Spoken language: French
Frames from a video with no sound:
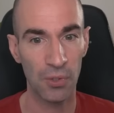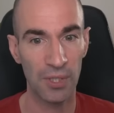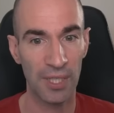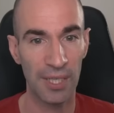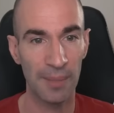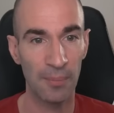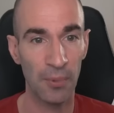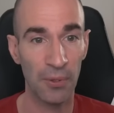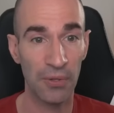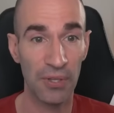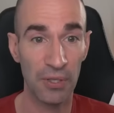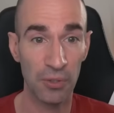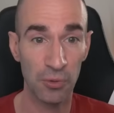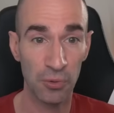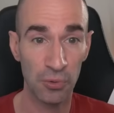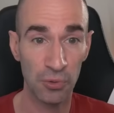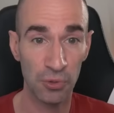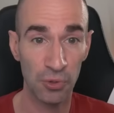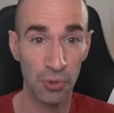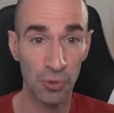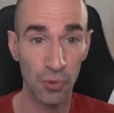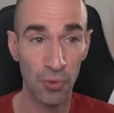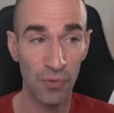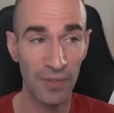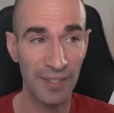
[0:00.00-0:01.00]
Autre
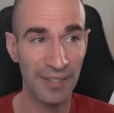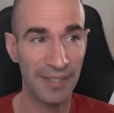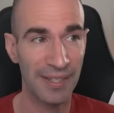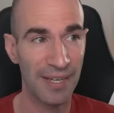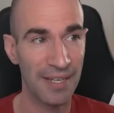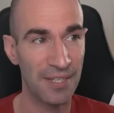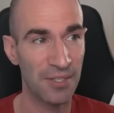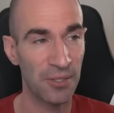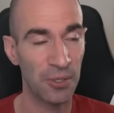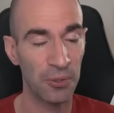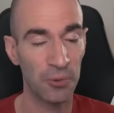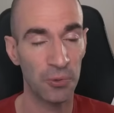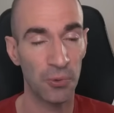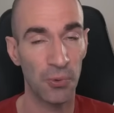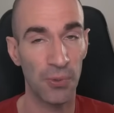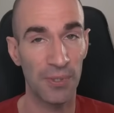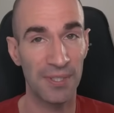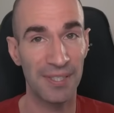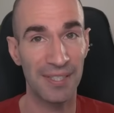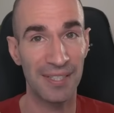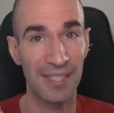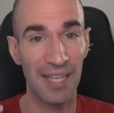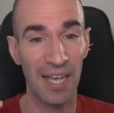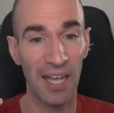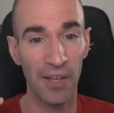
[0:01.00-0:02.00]
alimentation que je trouve intéressante sur le
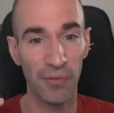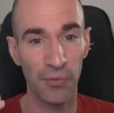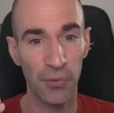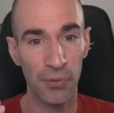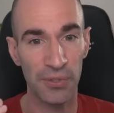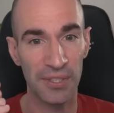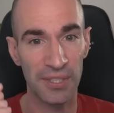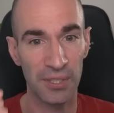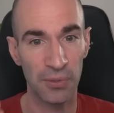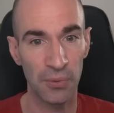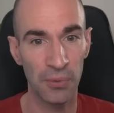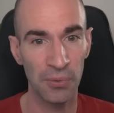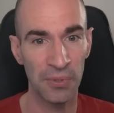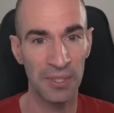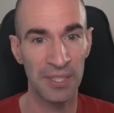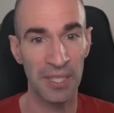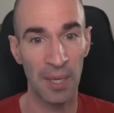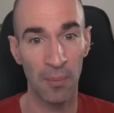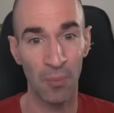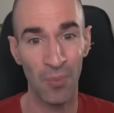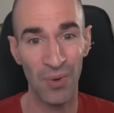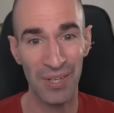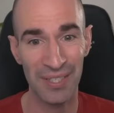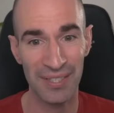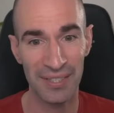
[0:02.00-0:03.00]
site InfoDiscount, il
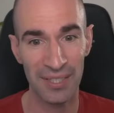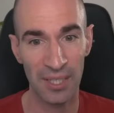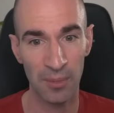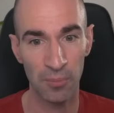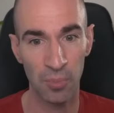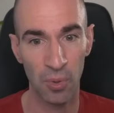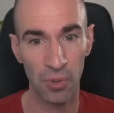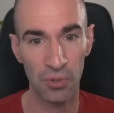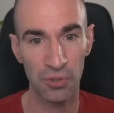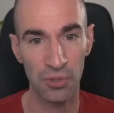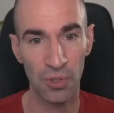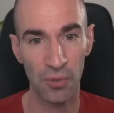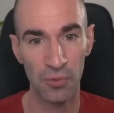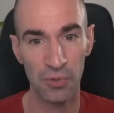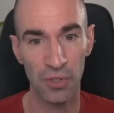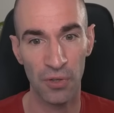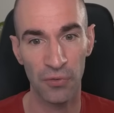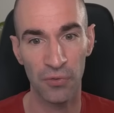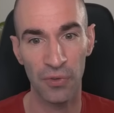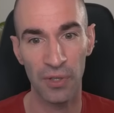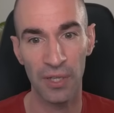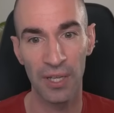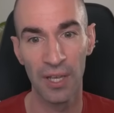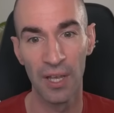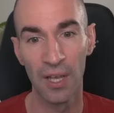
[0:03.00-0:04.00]
y a moins 5%, ça
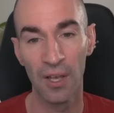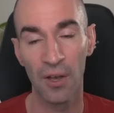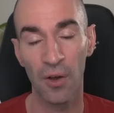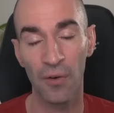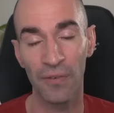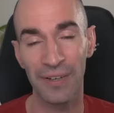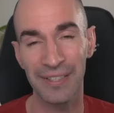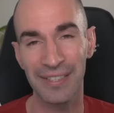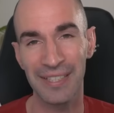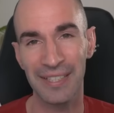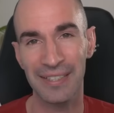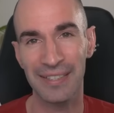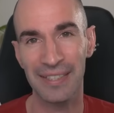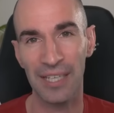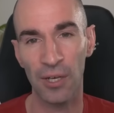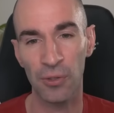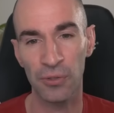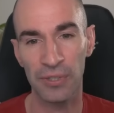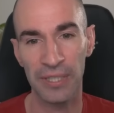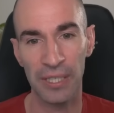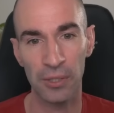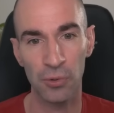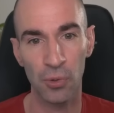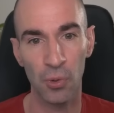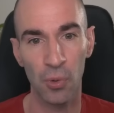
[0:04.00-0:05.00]
fait on va dire
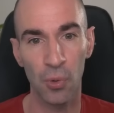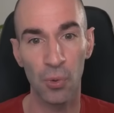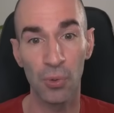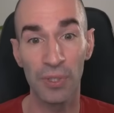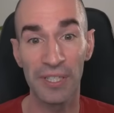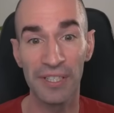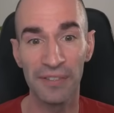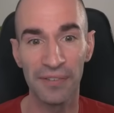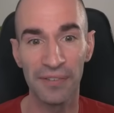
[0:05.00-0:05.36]
44